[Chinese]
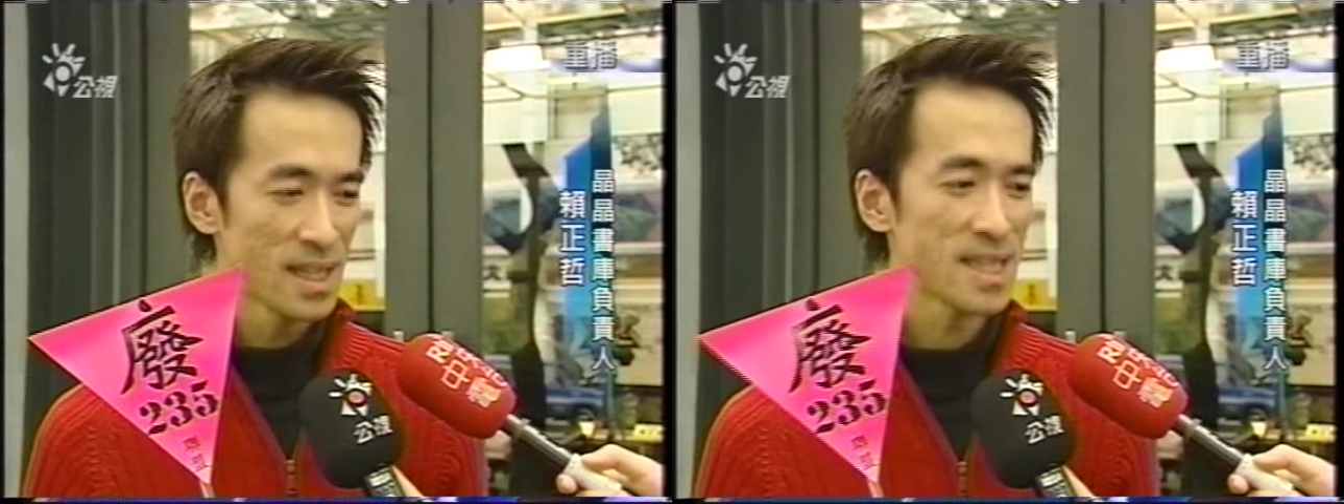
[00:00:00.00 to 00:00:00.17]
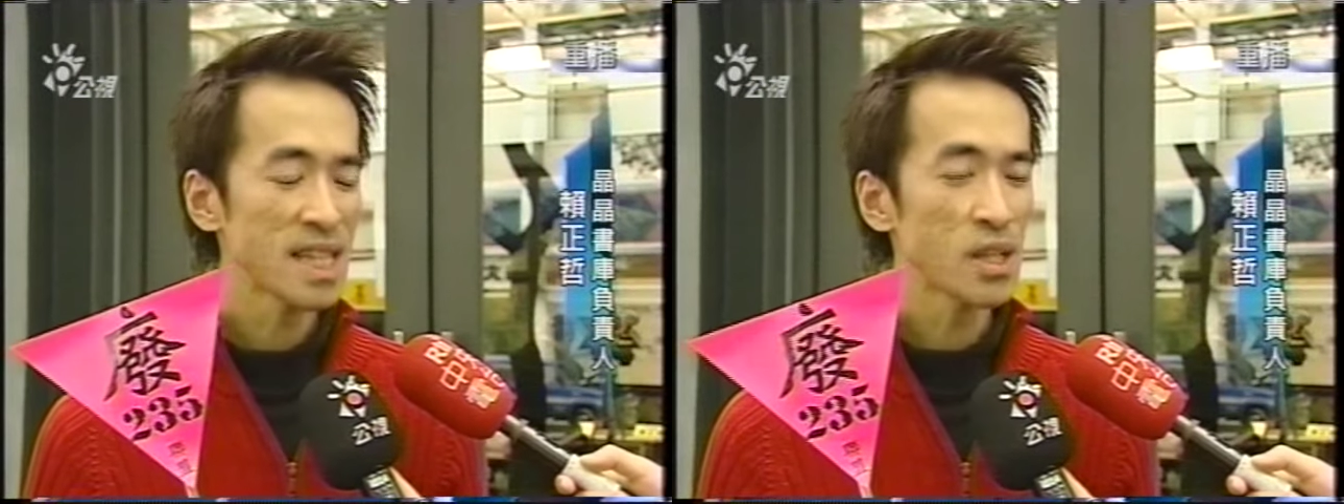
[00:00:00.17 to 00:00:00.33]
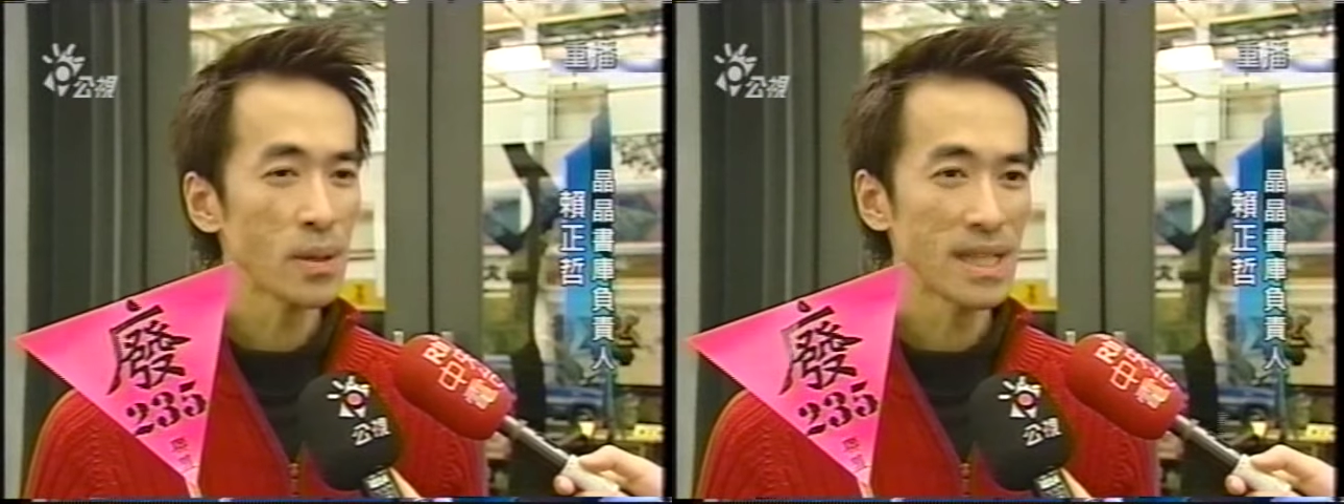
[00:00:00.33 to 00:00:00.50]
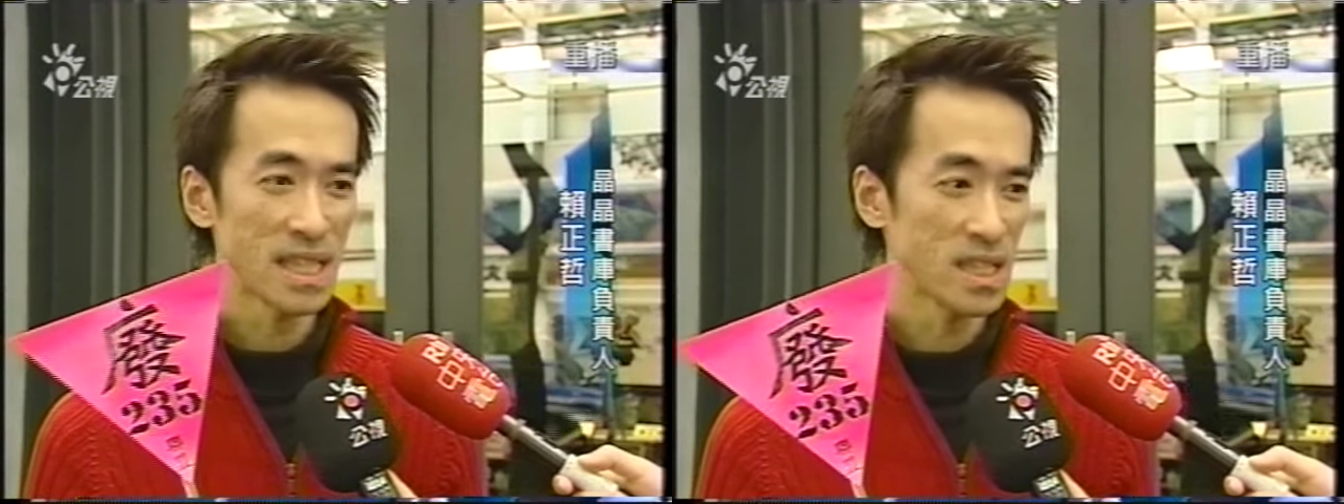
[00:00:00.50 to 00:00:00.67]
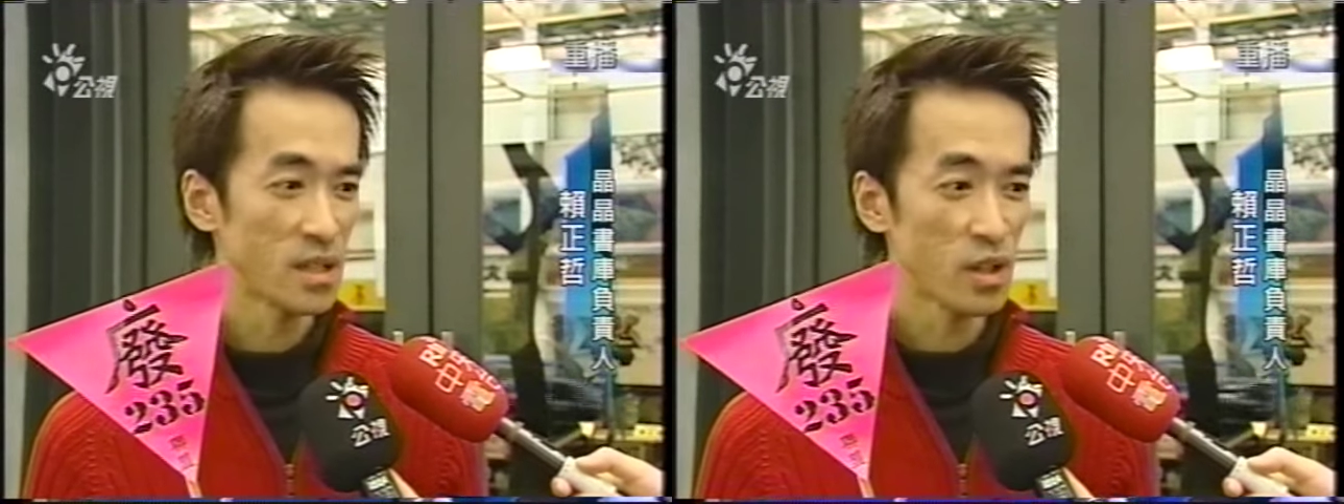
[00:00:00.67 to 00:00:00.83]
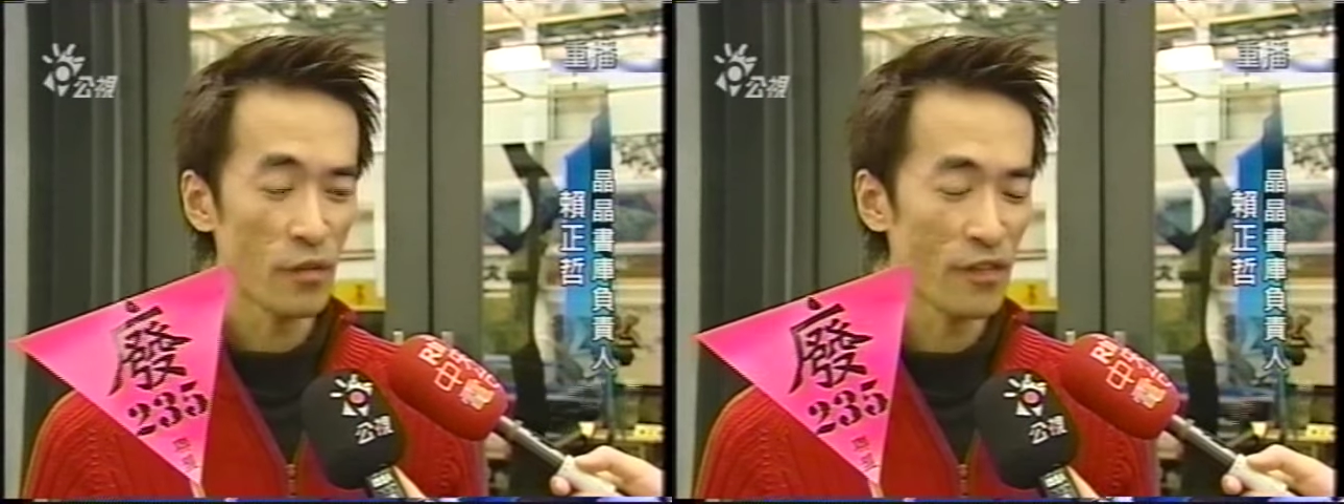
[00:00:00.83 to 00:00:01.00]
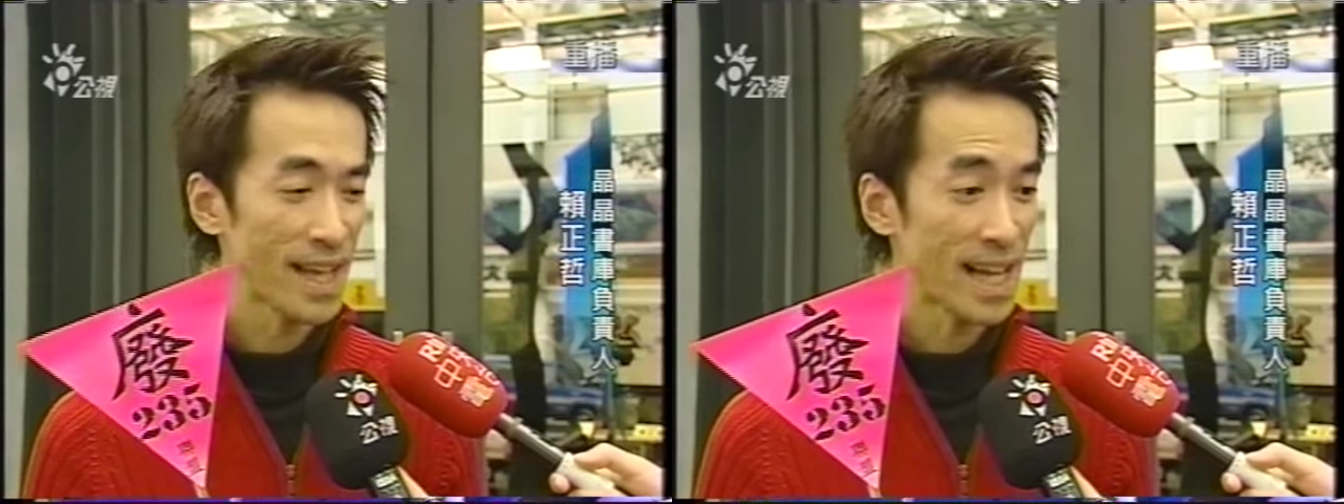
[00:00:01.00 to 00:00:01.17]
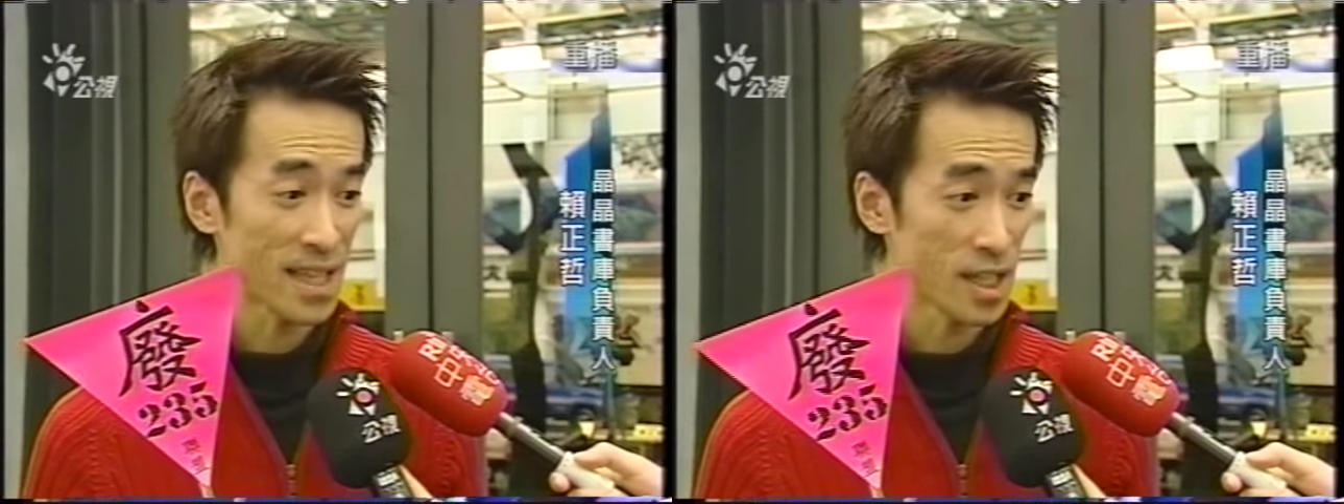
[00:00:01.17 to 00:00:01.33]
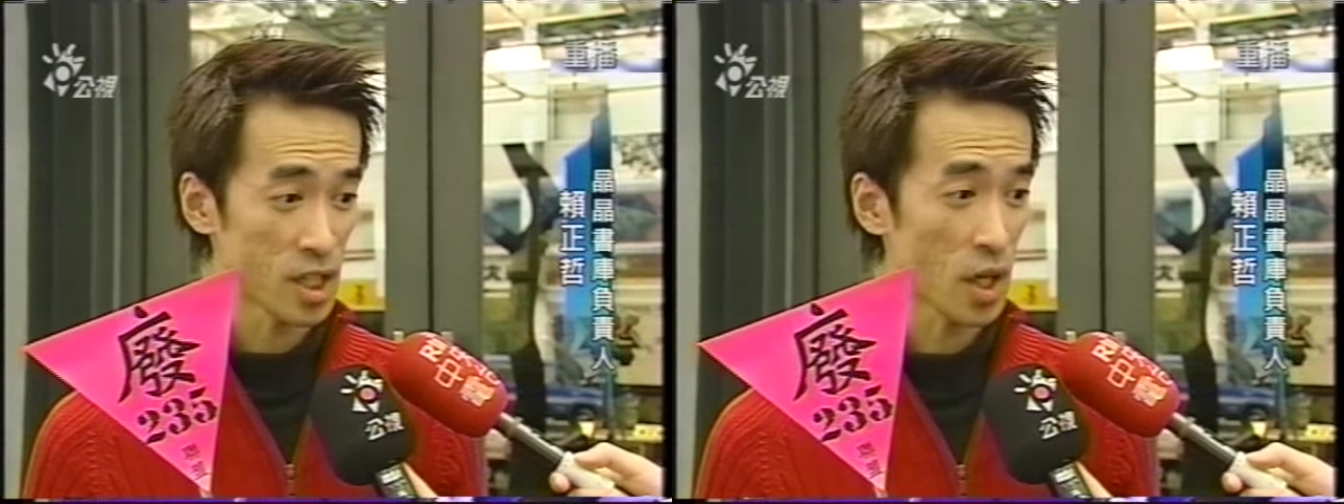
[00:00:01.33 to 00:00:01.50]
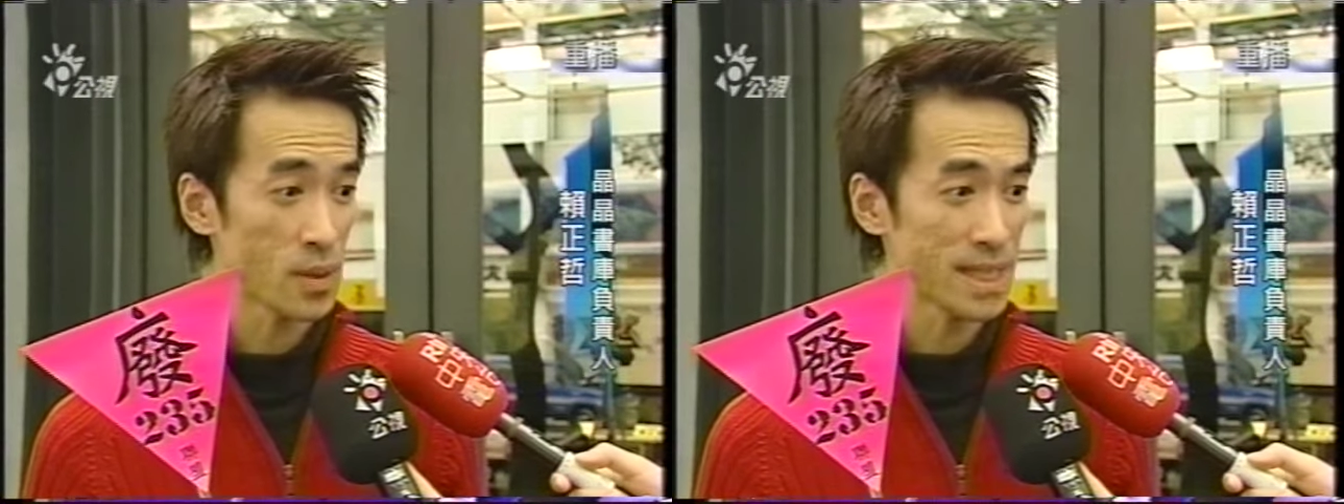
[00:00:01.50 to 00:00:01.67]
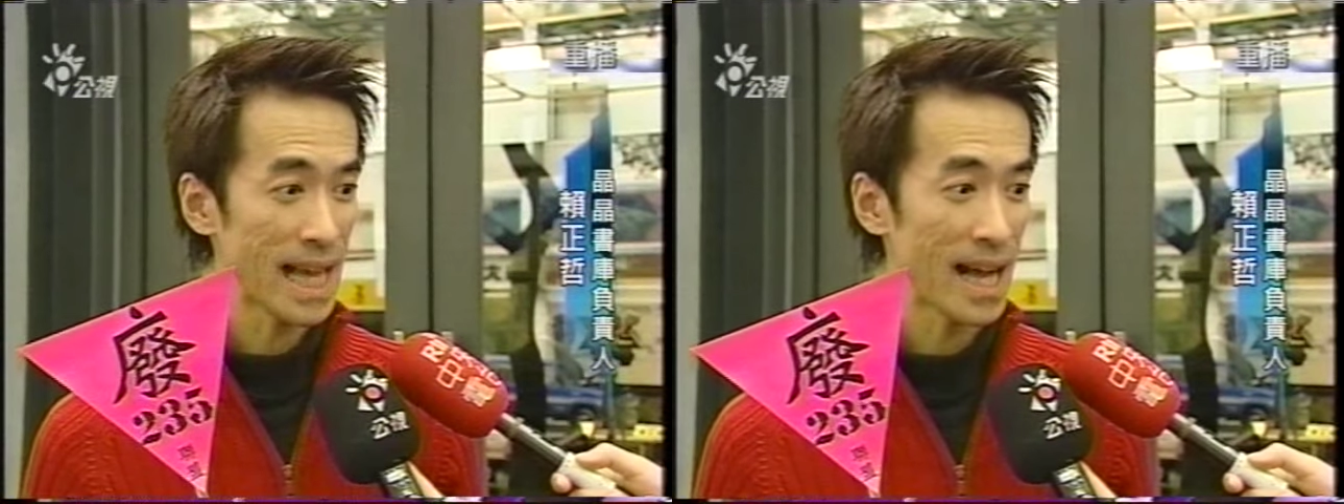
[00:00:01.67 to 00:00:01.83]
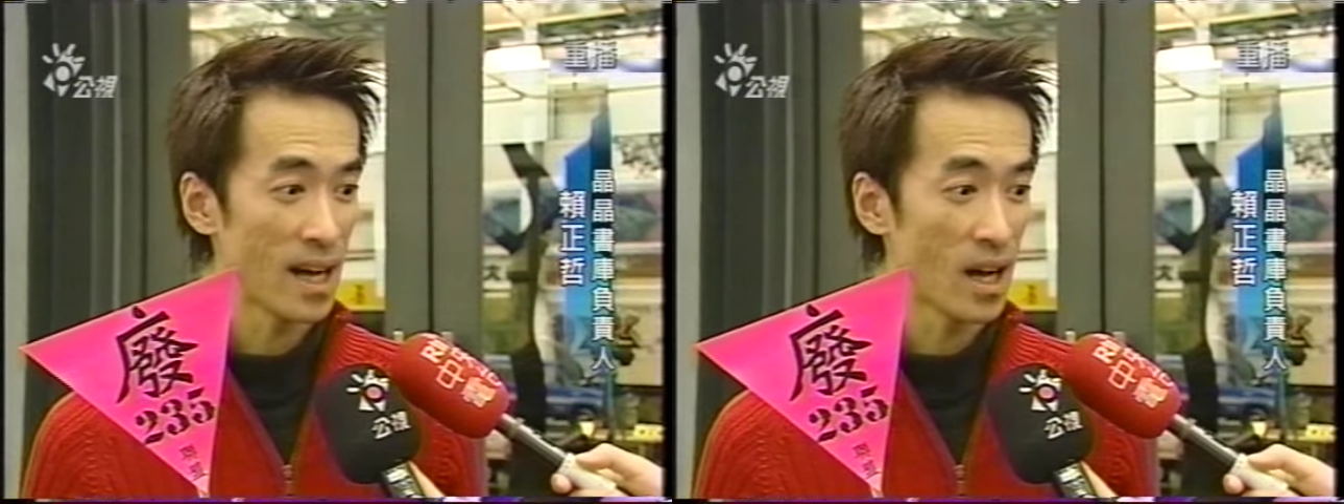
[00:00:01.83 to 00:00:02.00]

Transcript: 那这个东西其实都非常的抽象